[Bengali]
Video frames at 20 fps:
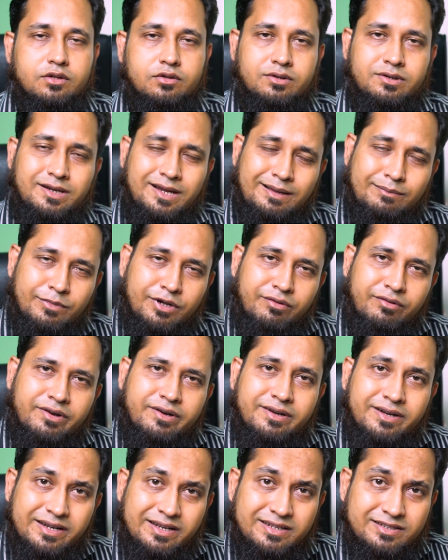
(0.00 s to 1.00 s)
তো গামা
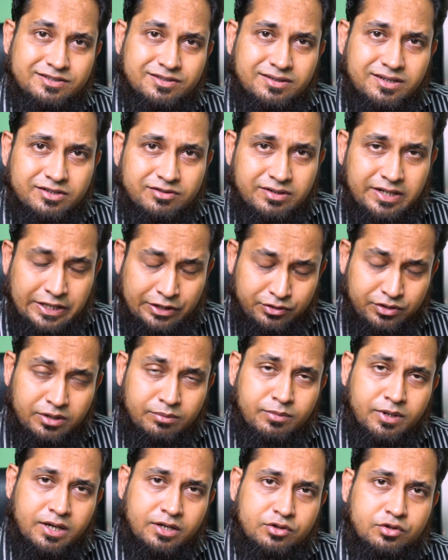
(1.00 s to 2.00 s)
রে রেডিয়েশনটা আসলে
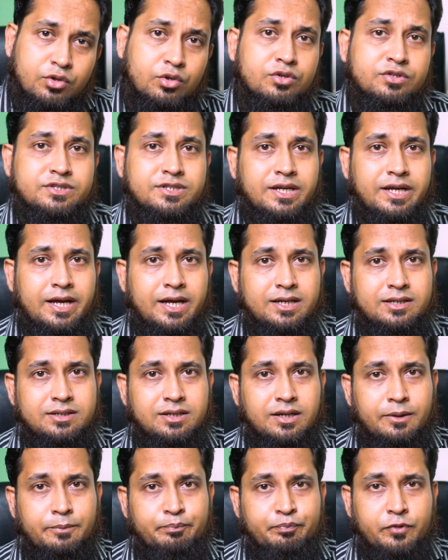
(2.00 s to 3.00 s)
এতটাই মারাত্মক যে
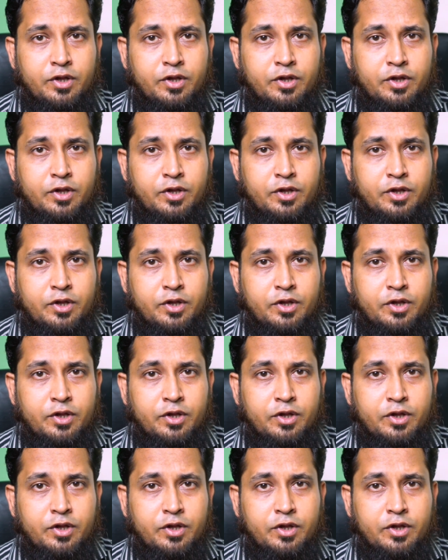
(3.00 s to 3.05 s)
একটা